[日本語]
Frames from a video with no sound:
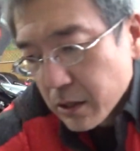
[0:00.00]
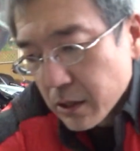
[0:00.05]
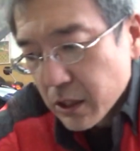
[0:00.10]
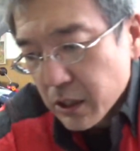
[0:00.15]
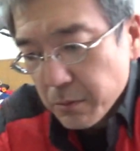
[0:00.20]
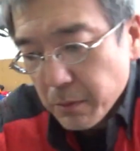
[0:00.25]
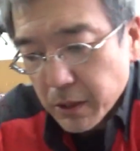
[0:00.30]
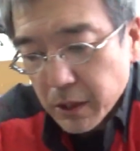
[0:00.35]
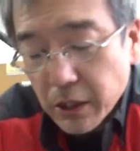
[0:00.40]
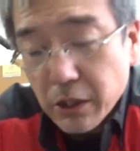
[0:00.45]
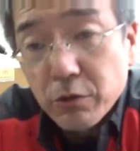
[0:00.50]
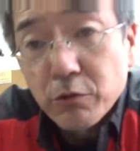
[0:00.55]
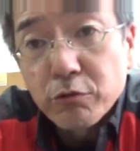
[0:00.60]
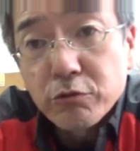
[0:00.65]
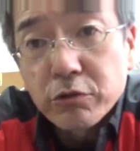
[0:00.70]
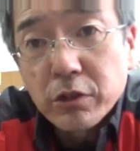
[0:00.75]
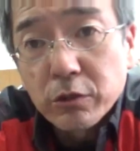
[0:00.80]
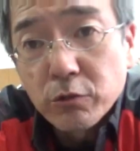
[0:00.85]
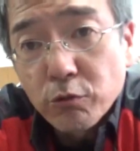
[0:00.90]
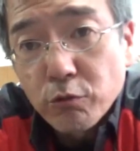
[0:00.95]
閉めた記
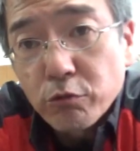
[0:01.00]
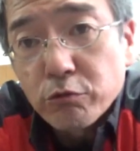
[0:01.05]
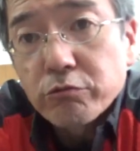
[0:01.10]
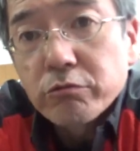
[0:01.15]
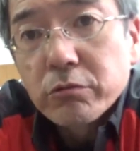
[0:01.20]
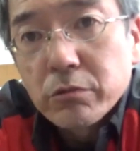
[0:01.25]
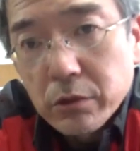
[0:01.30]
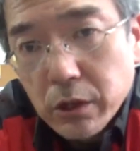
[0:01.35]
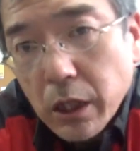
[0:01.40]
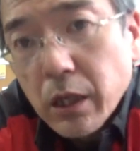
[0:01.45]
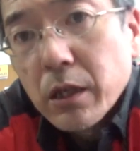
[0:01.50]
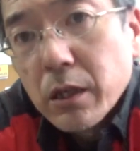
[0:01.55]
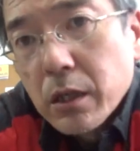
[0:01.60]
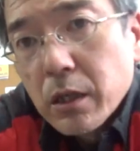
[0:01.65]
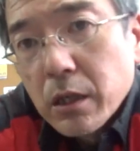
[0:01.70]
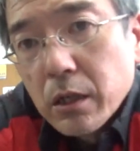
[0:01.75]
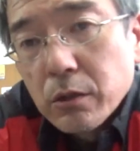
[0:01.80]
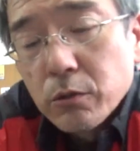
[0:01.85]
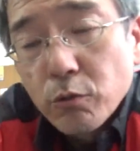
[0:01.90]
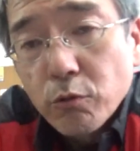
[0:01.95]
憶が残るね
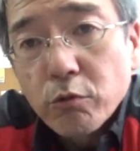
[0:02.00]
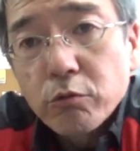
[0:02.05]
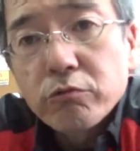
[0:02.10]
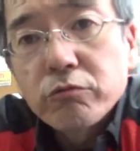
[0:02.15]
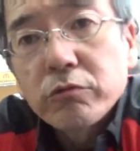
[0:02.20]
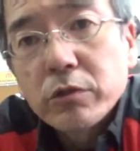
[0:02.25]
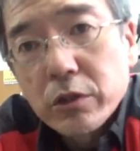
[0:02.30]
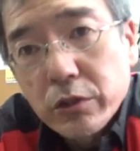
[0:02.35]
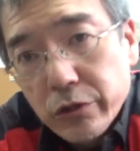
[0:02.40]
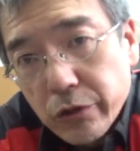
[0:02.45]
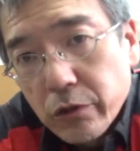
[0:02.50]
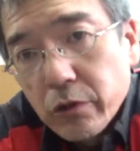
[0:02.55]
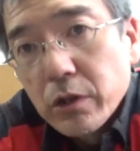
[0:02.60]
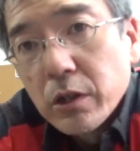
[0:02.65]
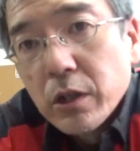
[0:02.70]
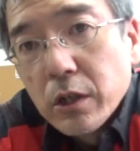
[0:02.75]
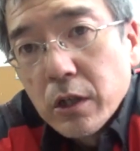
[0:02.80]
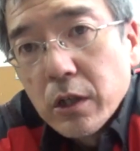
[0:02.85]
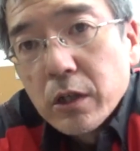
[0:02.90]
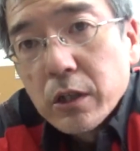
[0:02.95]
残るんですよ
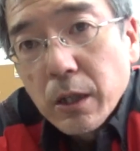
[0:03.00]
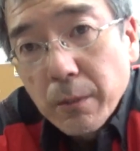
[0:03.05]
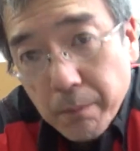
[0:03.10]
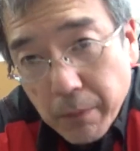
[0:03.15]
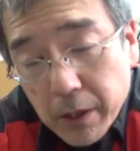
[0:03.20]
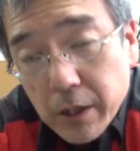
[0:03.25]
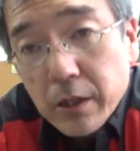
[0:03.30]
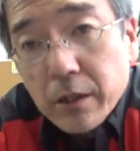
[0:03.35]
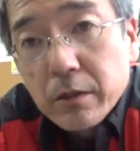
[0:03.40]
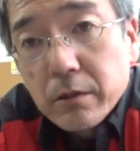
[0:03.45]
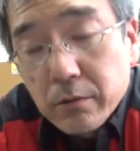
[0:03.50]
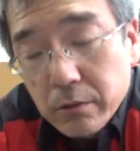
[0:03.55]
やっぱり、う